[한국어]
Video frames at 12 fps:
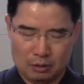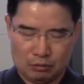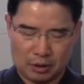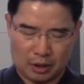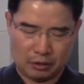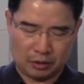
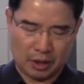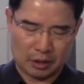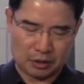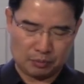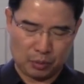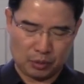우리가 여기
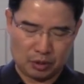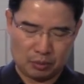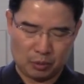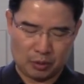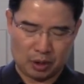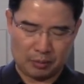핵심
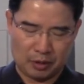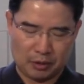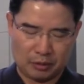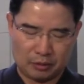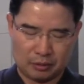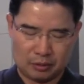포인트는
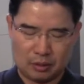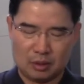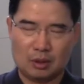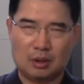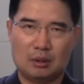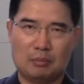뭐냐면
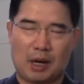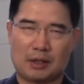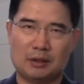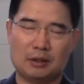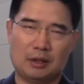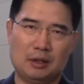
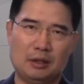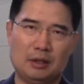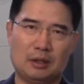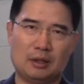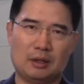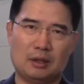
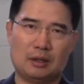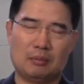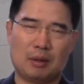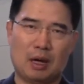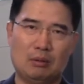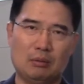만약에
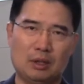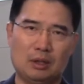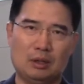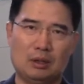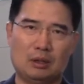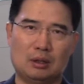
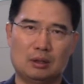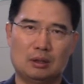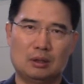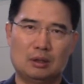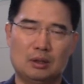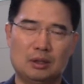바울이
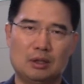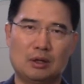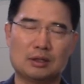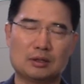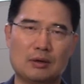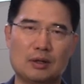
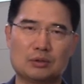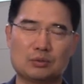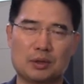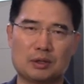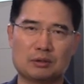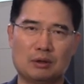이러한 상황
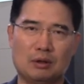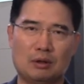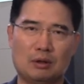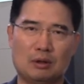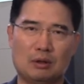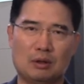
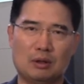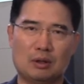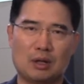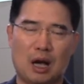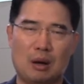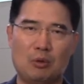속에서
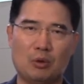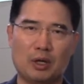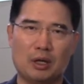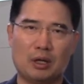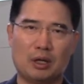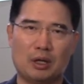
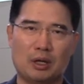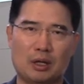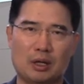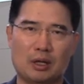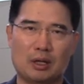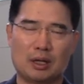감옥에
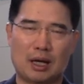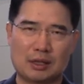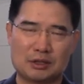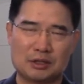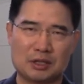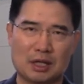
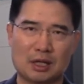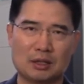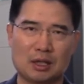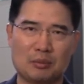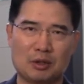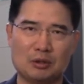갇히지
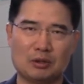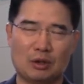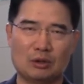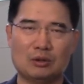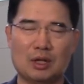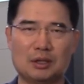않았다면
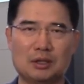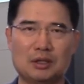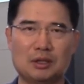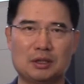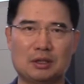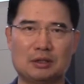어떠한
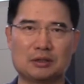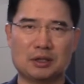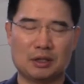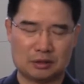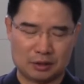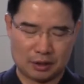일이 어,
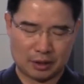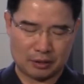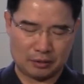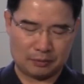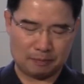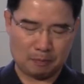
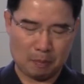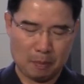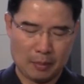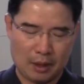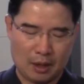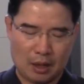생겼을까요?
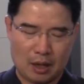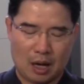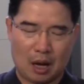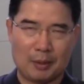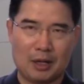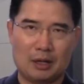
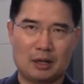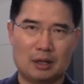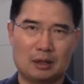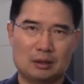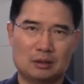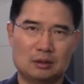아마